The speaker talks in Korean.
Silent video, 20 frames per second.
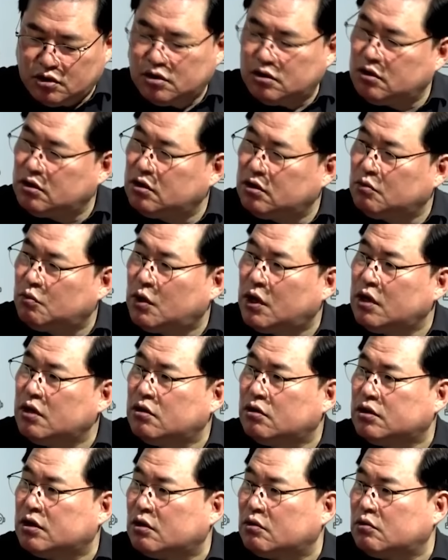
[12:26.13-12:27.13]
이런 이런 왜
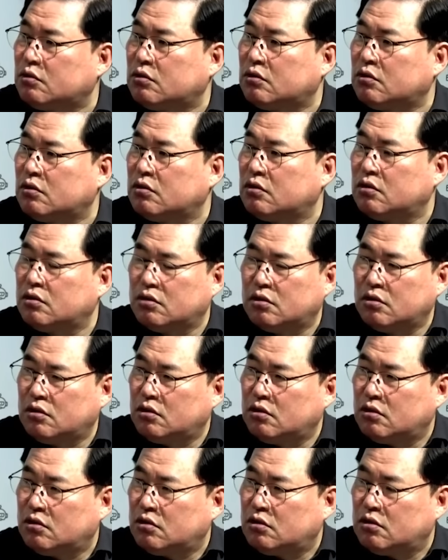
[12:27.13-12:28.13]
이러냐고. 어
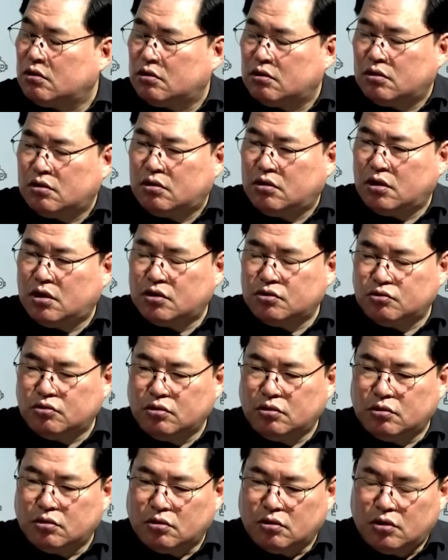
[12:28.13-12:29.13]
그렇지.
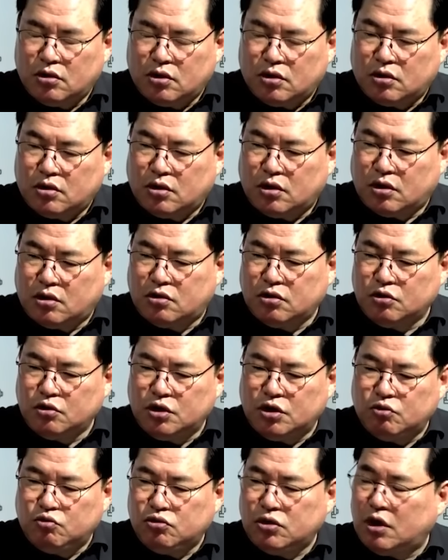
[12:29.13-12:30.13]
그래가지고 그
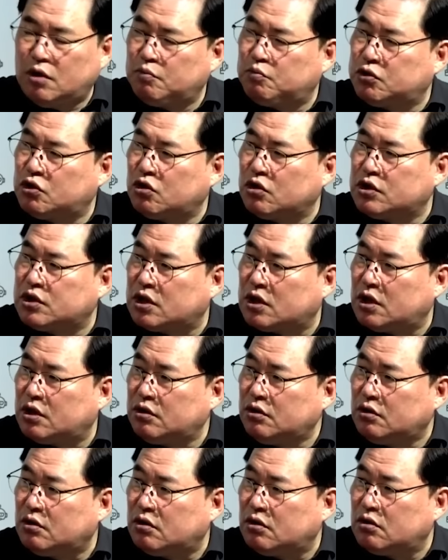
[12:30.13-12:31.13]
이후에부터
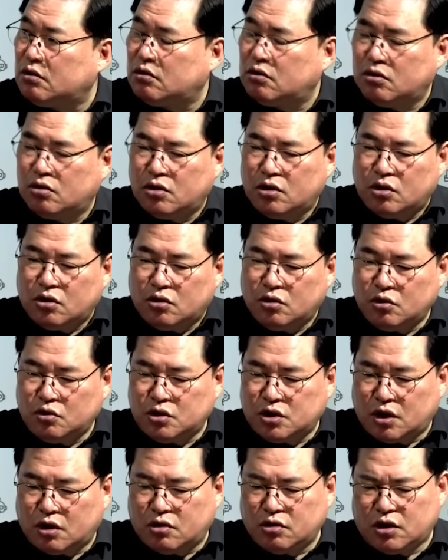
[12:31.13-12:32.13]
있잖아요. 어. 그
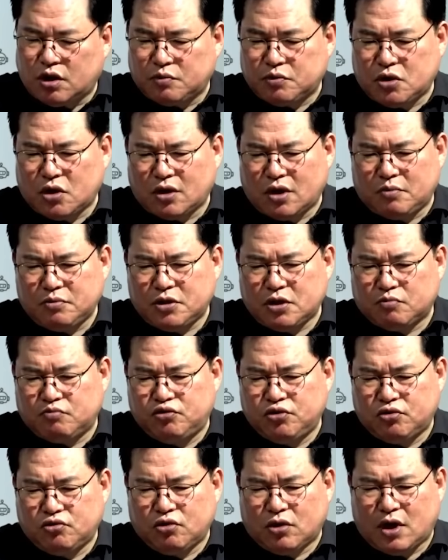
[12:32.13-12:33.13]
이제 그 다음 성남시장
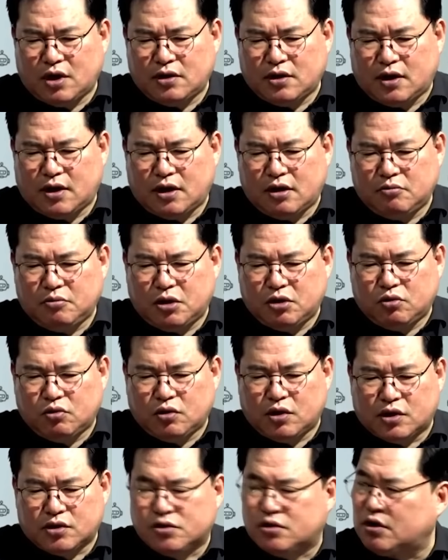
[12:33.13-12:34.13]
붙고 난 다음에도
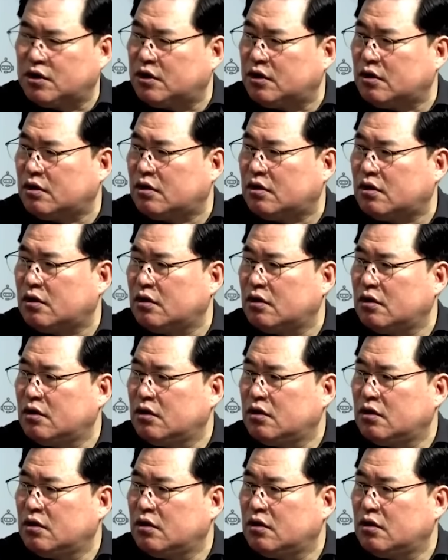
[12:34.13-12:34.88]
그랬을 거예요.